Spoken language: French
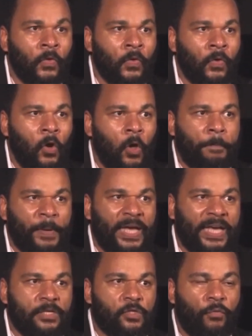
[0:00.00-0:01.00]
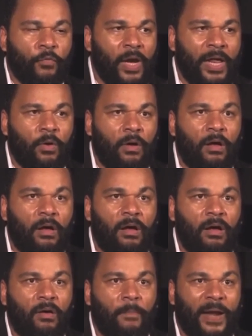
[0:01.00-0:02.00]
le pays qu'ils ont volé
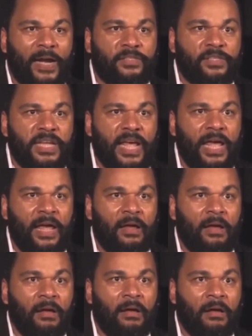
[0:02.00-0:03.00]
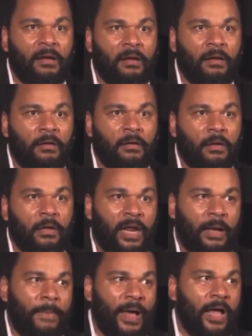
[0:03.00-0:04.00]
euh, aux, Palestiniens,
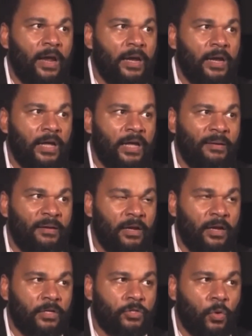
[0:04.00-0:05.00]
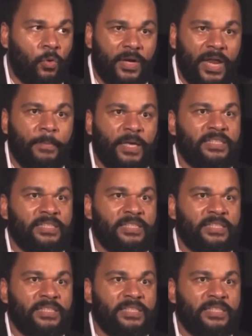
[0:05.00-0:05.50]
là-bas, les, les qu'ils